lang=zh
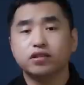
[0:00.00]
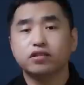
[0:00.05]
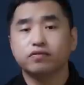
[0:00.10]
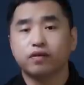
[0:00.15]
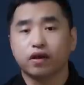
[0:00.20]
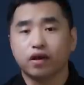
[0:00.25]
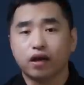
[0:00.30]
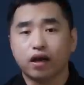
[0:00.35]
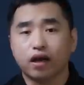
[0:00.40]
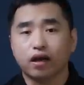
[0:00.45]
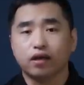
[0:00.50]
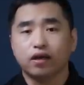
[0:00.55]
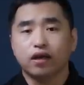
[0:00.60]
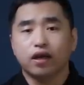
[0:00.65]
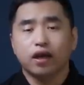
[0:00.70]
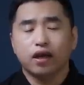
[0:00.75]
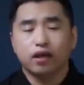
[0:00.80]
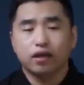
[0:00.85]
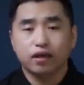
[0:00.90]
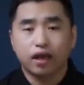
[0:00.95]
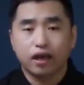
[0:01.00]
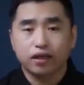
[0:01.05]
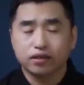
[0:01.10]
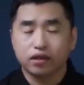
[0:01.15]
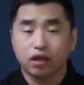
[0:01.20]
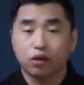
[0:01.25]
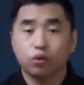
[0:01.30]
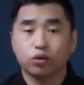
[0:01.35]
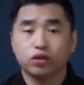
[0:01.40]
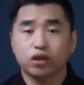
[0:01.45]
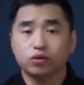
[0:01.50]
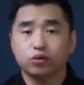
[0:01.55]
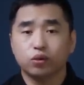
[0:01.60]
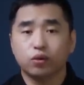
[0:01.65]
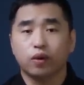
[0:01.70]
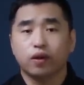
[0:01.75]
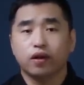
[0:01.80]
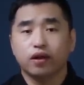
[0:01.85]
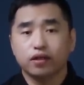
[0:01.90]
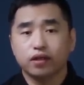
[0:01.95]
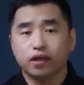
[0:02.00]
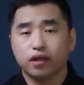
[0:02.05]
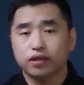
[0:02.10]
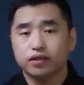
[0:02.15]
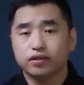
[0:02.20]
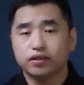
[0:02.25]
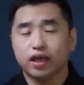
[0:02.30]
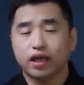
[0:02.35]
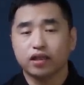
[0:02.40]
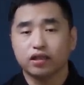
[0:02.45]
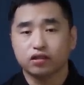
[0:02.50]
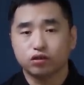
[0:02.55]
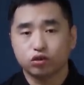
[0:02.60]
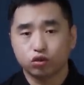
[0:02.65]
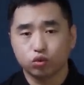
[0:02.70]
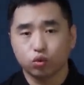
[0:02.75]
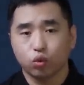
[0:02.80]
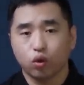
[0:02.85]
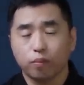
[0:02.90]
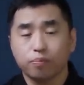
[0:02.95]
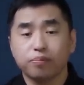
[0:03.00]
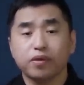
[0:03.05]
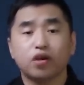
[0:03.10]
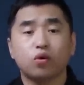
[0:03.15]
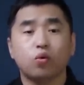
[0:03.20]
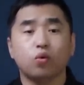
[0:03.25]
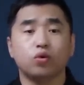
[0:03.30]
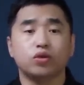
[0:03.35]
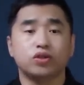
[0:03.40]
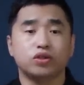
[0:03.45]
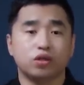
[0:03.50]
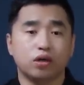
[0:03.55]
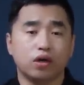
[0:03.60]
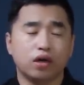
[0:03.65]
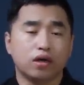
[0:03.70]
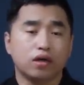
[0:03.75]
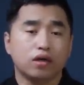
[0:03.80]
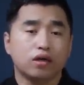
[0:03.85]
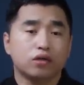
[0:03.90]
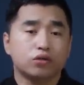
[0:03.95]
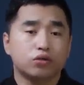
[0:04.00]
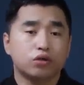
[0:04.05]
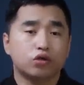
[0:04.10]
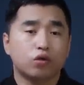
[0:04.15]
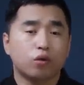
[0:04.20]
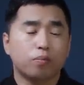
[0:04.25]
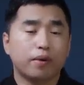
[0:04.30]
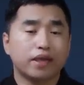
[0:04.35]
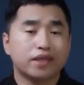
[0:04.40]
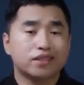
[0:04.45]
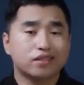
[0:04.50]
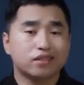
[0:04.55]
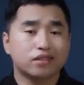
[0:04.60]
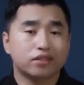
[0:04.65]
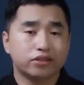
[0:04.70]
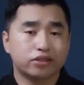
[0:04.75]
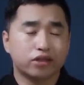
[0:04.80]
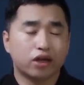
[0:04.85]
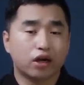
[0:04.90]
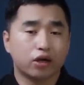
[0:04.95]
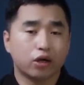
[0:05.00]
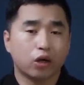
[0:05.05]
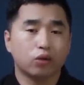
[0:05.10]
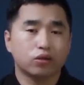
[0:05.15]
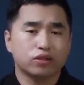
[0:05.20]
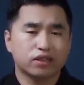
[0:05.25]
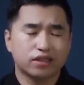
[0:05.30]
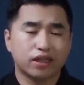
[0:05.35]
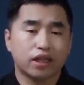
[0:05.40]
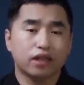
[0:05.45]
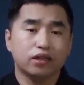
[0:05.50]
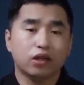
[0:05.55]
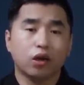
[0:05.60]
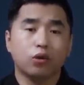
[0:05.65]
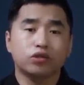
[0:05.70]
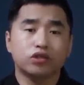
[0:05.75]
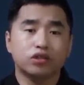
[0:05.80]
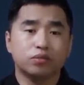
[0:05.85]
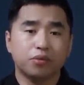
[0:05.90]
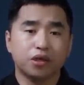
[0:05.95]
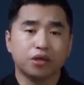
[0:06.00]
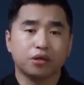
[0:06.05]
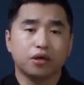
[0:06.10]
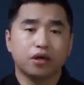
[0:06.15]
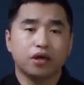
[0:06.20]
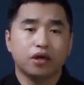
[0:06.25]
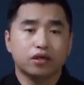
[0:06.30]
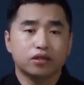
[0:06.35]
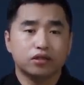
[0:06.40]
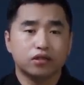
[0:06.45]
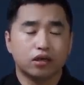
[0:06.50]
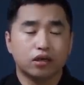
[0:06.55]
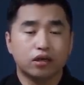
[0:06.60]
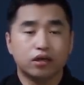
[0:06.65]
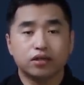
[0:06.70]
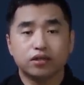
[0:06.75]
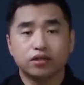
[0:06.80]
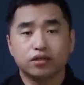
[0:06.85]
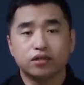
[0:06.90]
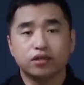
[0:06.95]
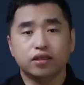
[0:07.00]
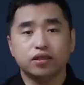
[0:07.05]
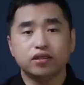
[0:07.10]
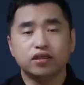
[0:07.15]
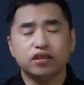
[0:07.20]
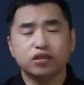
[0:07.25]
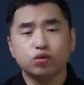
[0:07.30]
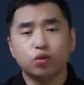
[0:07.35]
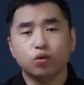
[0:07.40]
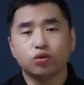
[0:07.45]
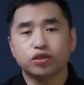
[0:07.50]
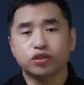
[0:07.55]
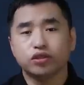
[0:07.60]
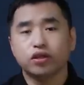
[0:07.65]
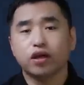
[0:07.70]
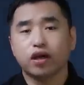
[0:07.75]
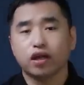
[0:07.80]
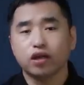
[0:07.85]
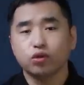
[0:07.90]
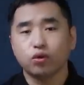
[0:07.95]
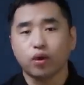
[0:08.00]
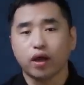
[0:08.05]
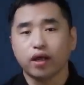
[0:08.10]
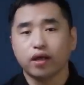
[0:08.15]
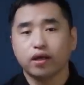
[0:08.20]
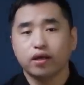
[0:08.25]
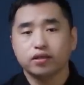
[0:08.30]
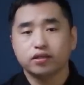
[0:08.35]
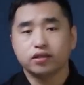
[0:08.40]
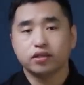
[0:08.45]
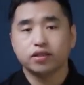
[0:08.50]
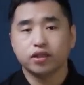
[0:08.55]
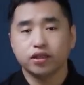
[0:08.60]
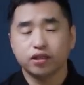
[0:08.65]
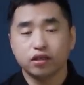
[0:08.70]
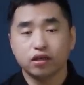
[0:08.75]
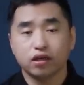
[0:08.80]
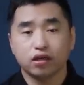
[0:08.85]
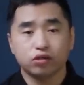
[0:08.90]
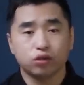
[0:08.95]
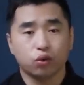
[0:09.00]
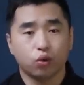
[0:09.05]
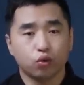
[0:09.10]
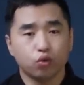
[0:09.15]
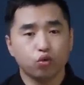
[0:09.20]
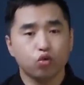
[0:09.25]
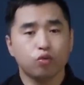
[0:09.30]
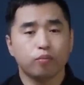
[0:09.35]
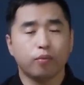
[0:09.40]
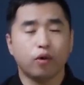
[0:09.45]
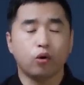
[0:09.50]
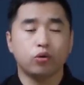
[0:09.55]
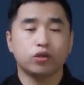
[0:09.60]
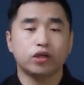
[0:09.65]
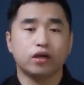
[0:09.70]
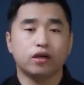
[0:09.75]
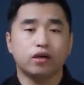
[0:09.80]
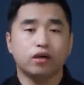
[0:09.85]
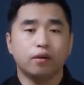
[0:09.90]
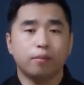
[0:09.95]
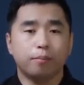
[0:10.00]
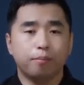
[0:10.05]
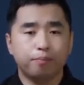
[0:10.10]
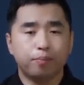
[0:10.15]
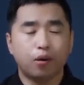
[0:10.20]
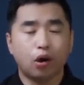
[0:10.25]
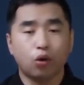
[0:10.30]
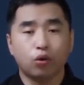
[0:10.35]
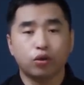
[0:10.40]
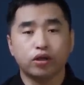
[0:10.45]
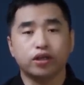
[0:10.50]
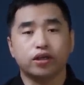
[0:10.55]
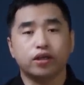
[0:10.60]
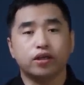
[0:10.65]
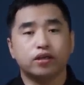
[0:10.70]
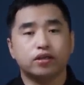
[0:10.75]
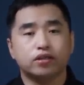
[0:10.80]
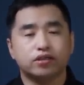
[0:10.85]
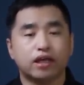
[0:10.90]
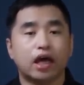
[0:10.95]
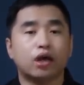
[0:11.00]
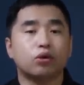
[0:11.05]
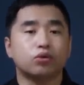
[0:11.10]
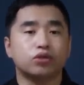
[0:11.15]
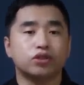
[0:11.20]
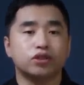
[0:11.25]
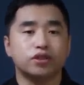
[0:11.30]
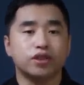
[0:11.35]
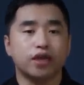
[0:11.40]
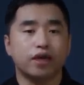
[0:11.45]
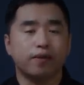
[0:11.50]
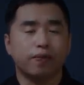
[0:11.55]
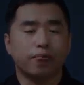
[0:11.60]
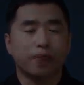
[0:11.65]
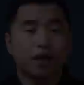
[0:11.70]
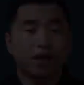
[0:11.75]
及反抗，拉扯过程中，特里西亚的左臂骨折，最终被刺十二刀，三刀致命。整个袭击用时很短，这是一个有预谋的。暴力杀戮事件，